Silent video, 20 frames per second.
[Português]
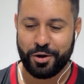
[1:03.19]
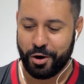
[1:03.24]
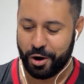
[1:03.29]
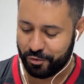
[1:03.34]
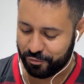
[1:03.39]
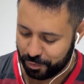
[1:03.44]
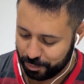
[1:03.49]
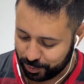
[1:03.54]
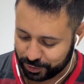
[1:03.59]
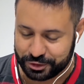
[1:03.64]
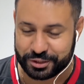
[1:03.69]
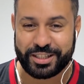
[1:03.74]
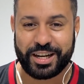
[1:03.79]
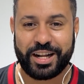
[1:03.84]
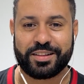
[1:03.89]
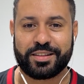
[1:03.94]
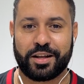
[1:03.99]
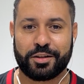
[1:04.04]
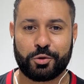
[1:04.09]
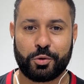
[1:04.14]
Eu vou mostrar
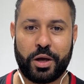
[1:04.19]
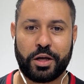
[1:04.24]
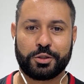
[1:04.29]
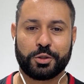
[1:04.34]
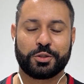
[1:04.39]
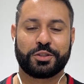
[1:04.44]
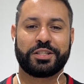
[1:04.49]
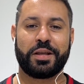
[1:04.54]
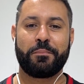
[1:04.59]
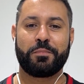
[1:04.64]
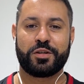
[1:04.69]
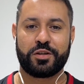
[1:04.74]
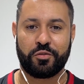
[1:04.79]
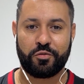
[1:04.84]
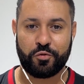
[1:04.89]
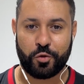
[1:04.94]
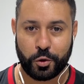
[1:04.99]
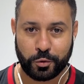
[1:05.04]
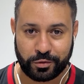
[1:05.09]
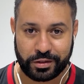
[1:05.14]
a tatuagem. Eu sempre tive
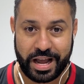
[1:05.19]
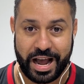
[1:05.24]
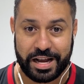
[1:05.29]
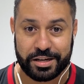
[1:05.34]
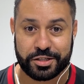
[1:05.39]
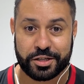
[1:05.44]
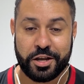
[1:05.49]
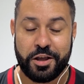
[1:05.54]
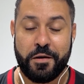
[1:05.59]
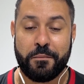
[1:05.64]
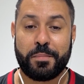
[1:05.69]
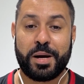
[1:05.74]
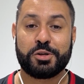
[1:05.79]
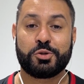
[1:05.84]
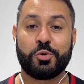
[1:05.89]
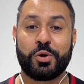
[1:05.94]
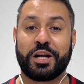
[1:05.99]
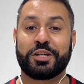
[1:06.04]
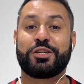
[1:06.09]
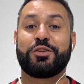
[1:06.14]
vontade, mas
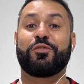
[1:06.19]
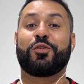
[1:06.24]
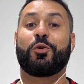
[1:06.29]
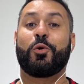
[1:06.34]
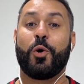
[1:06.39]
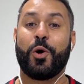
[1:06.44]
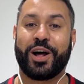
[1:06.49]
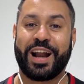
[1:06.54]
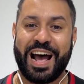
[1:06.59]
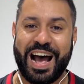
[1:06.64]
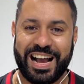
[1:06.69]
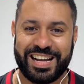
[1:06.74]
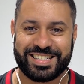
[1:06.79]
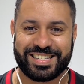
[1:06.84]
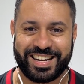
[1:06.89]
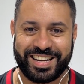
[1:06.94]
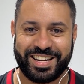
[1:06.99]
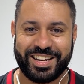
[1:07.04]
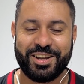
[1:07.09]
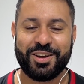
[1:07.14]
nunca tive
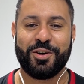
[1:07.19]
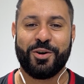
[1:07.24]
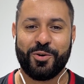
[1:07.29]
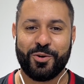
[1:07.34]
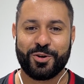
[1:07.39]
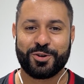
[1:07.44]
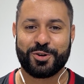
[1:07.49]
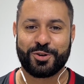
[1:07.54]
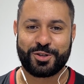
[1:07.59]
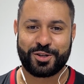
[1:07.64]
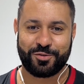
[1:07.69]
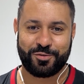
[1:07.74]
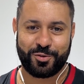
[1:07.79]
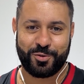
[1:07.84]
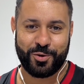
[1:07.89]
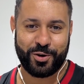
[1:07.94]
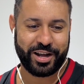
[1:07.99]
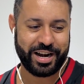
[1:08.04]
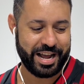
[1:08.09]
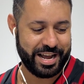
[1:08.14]
coragem. Hoje eu tive
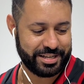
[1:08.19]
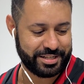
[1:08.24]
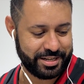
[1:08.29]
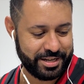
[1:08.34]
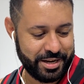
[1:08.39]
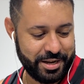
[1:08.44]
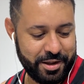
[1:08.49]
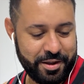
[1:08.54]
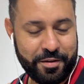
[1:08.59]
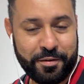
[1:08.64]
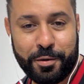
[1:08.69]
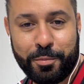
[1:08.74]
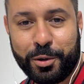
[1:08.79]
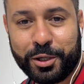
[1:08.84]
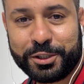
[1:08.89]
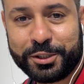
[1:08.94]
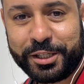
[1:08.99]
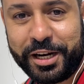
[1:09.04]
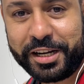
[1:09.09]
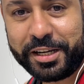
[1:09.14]
coragem, vou
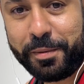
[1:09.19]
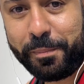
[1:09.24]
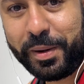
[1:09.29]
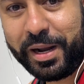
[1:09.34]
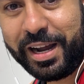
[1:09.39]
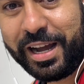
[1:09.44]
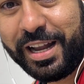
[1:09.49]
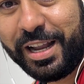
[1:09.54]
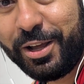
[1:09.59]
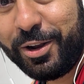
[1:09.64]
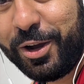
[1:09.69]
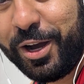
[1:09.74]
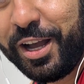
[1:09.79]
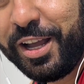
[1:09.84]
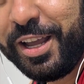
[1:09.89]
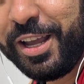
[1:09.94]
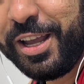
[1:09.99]
mostrar aqui pra galera, ó.